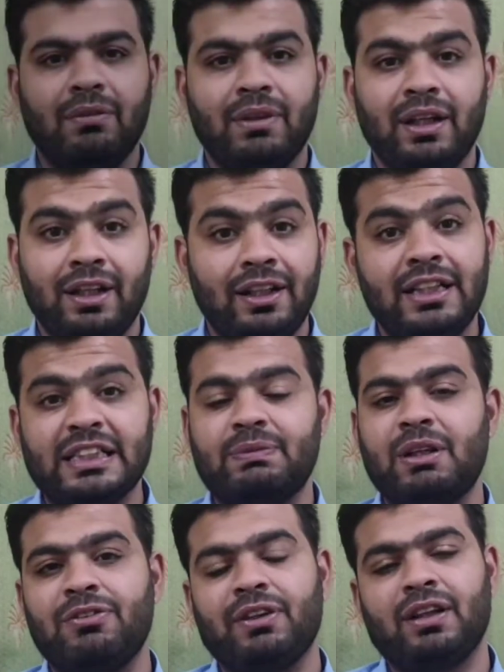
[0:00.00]
पे हमें इन
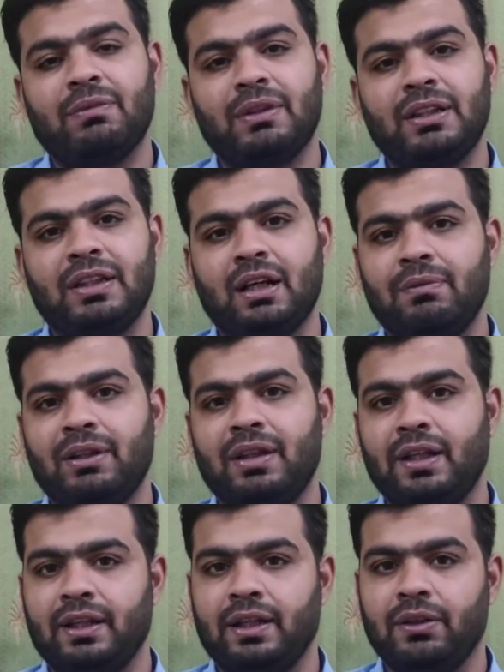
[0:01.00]
डिस्प्ले फिंगरप्रिंट यहाँ पे
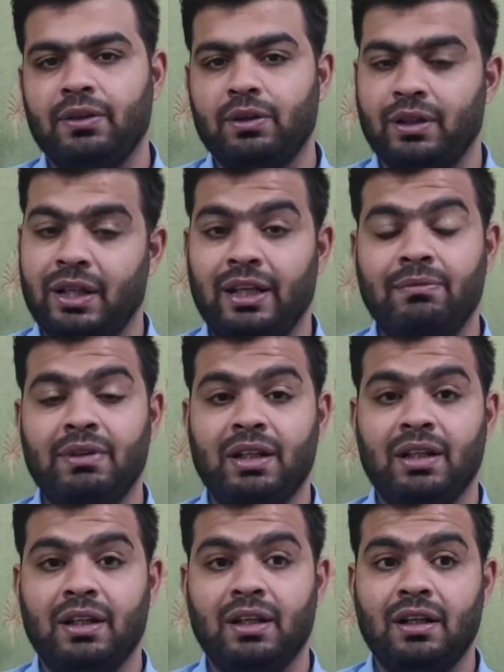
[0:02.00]
देखने को नहीं
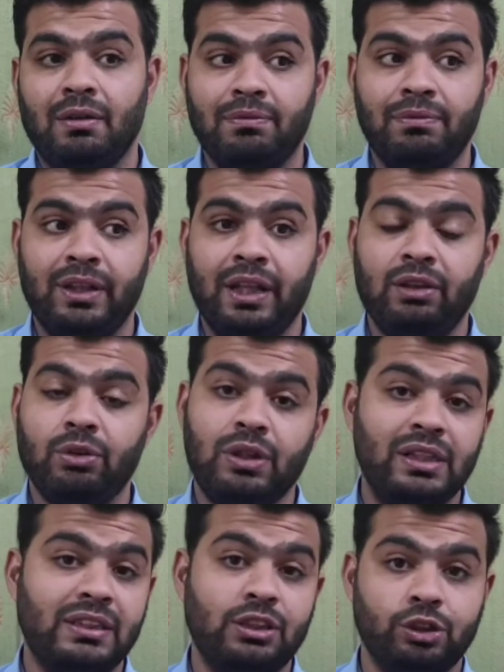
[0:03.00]
मिल रहा अब ये
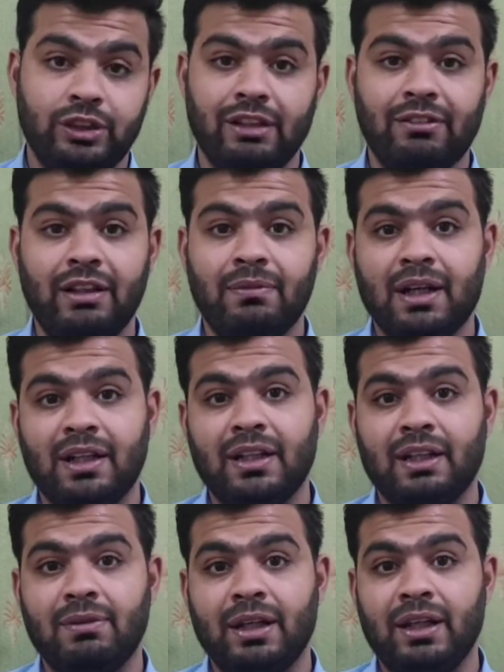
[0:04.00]
थोड़ी सी सोचने वाली बात
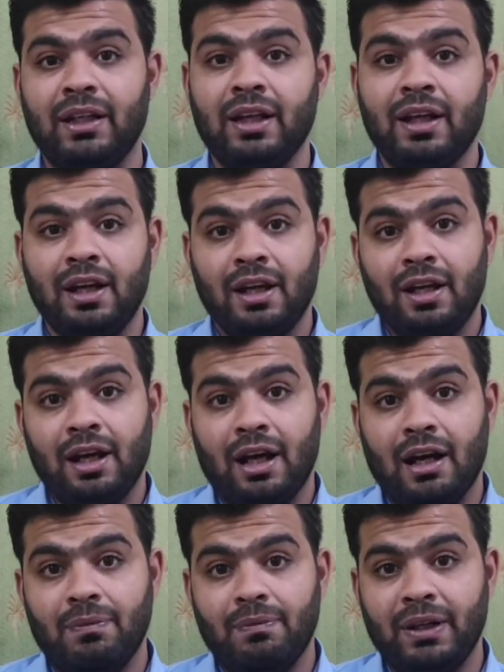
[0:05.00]
है कि भाई
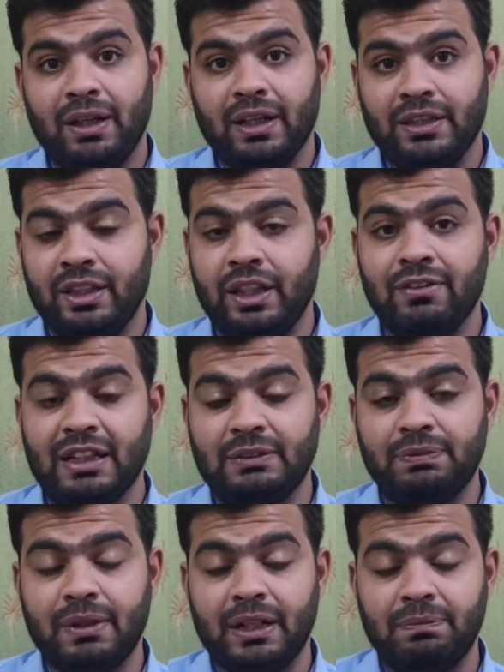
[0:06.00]
आप एक अच्छी
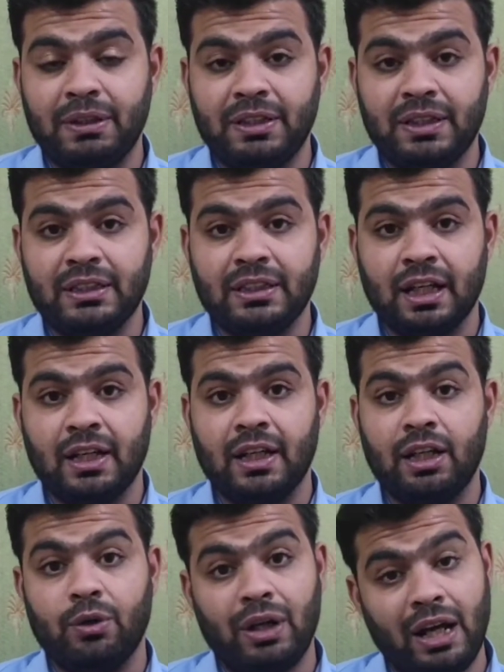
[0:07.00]
डिवाइस परचेज़ कर
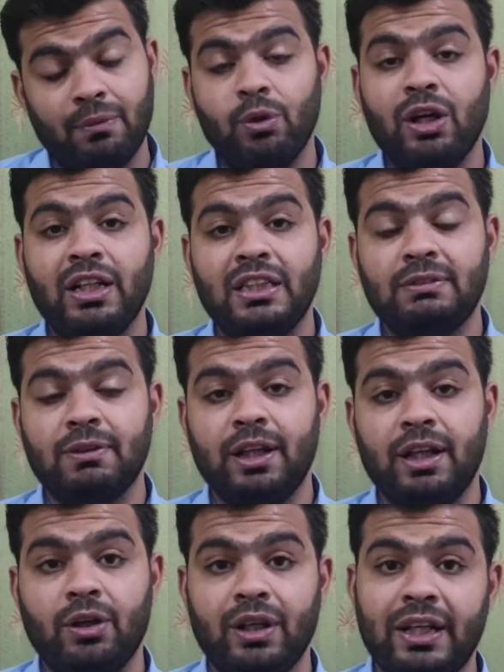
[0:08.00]
रहे हैं और एमोलेट
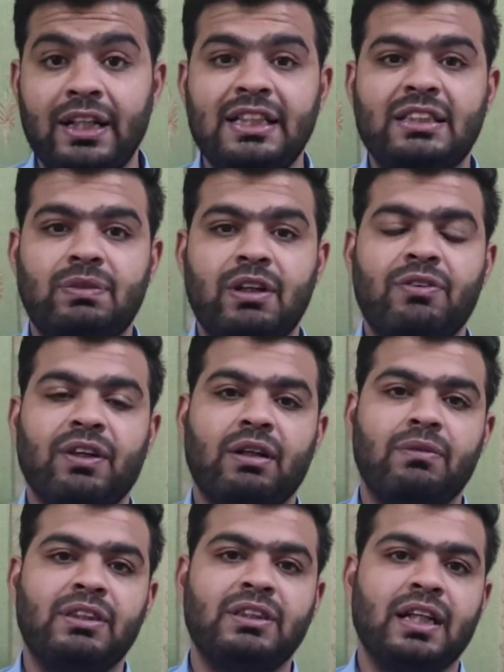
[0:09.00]
डिस्प्ले और इन डिस्प्ले
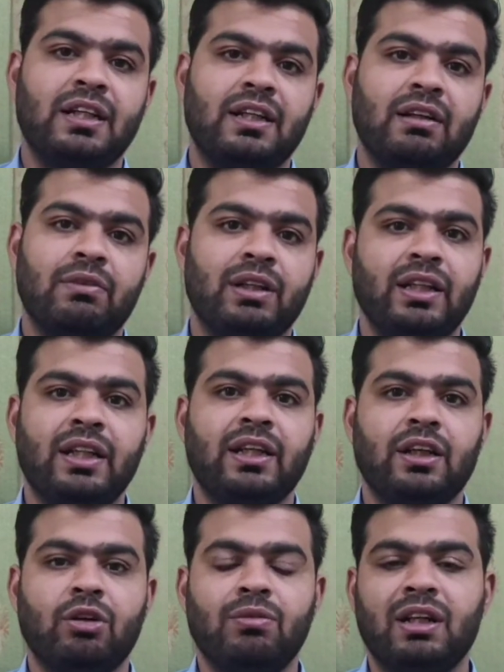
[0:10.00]
फिंगरप्रिंट स्कैनर का हमें नहीं
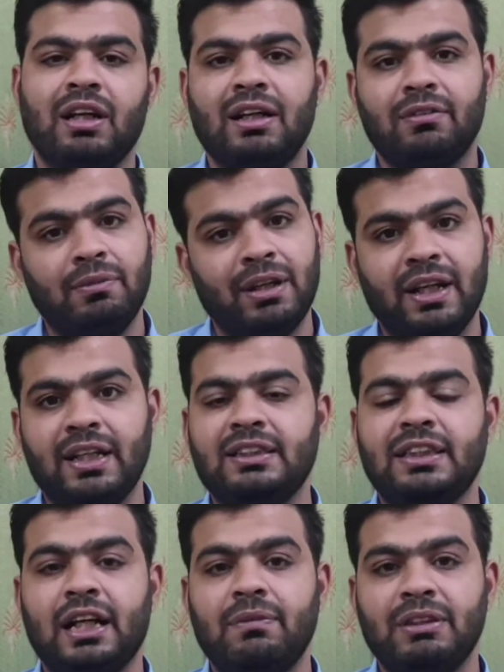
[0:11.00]
देखने को मिल रहा है हमें रेयर
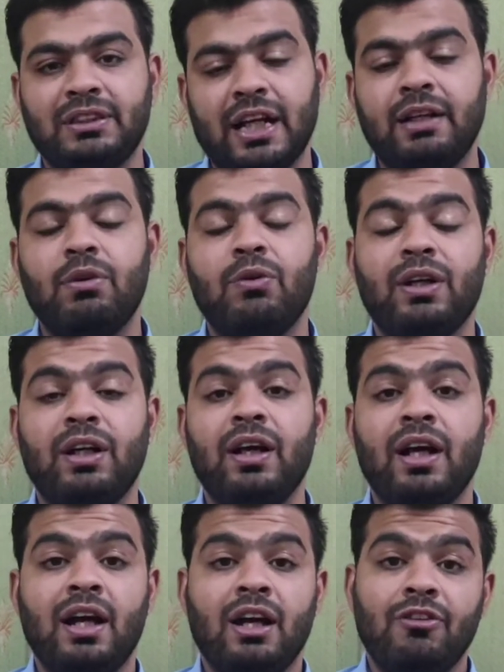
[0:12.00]
साइड पर साइड माउंटेड
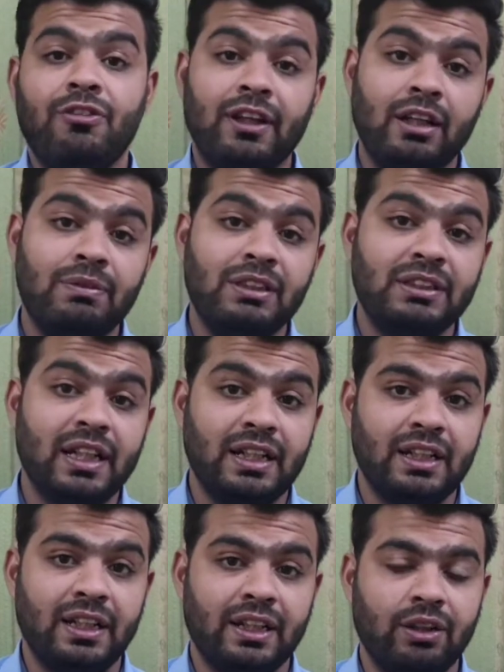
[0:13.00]
फिंगरप्रिंट
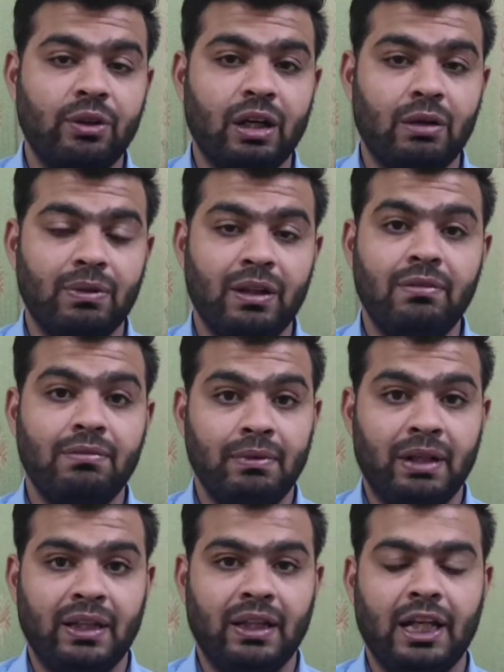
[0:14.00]
स्कैनर देखने को यहाँ पर
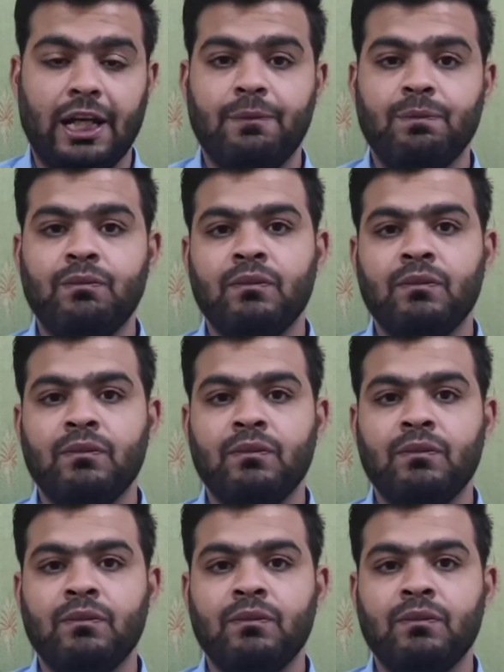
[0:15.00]
मिलता है